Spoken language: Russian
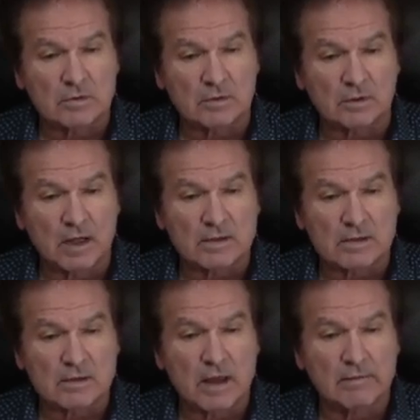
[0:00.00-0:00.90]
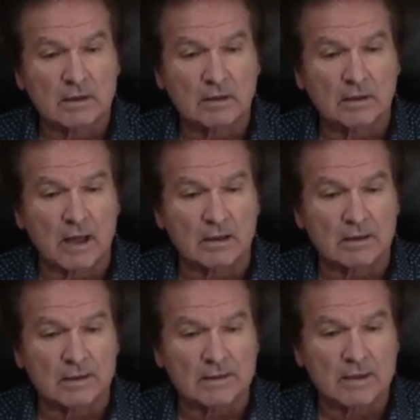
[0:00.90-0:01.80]
э, озаглавило так.
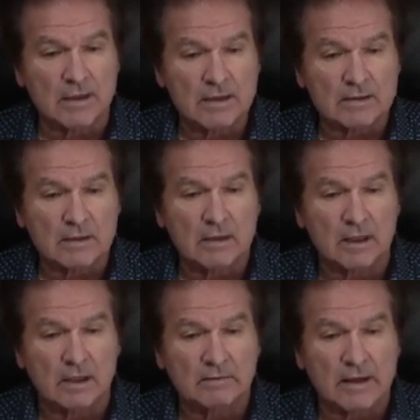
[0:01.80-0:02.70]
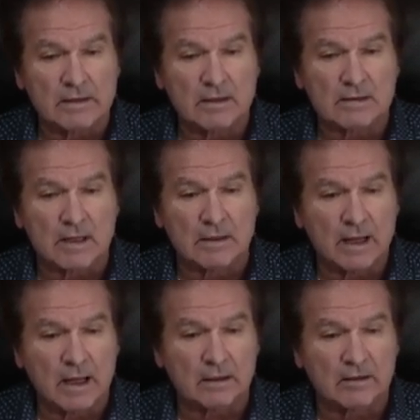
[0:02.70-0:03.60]
Зеленский о двойных
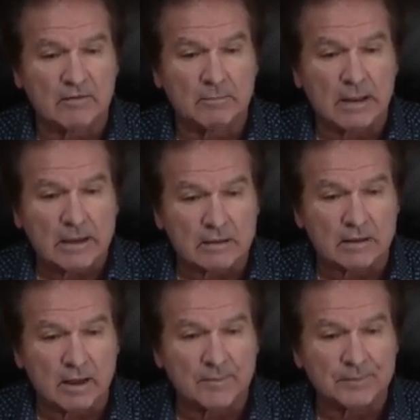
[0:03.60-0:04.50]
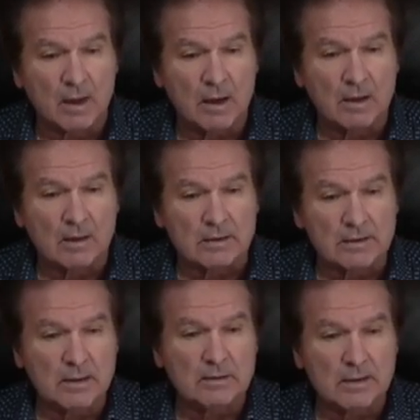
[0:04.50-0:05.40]
стандартах в политике.
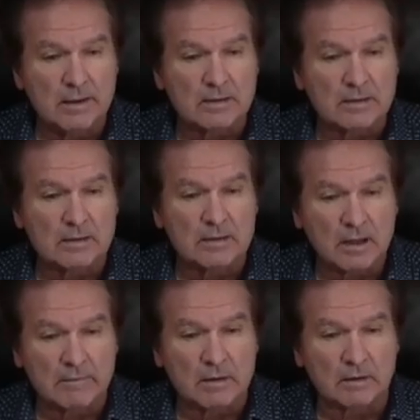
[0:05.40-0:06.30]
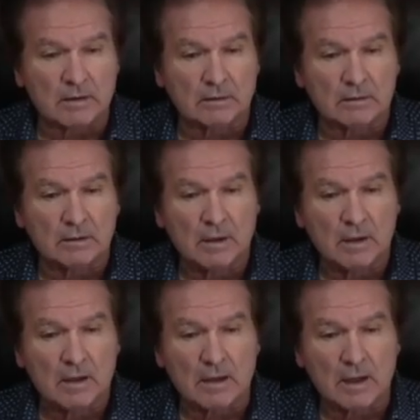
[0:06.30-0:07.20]
Здесь Зеленский сравнивает,
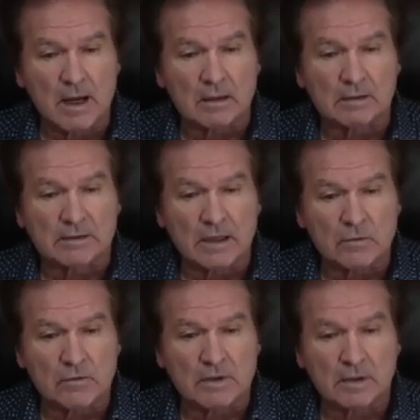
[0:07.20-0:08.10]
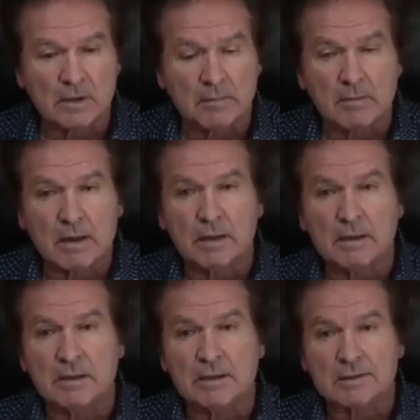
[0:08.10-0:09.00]
как союзники
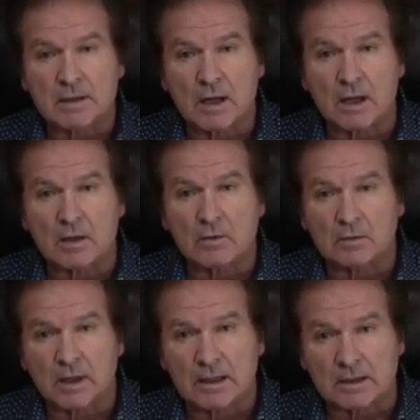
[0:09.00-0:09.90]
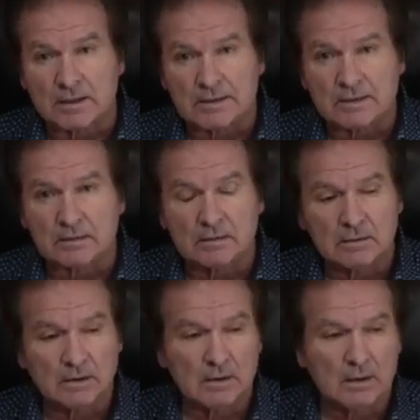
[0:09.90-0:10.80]
помогли Израилю
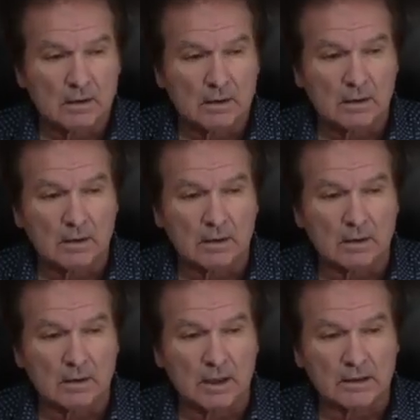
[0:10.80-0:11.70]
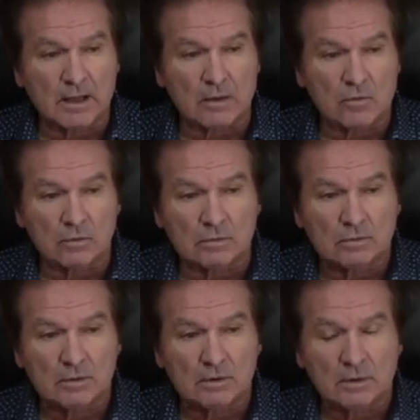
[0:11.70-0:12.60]
отразить э, атаку
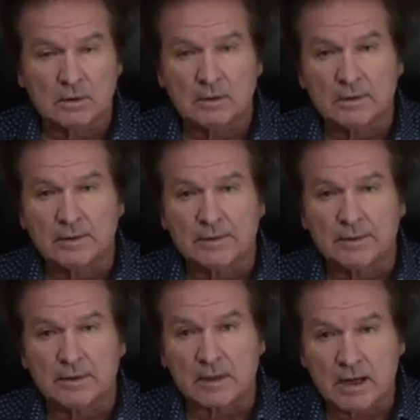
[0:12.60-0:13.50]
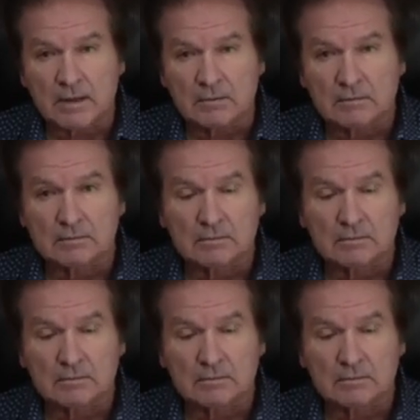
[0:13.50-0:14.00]
Ирана –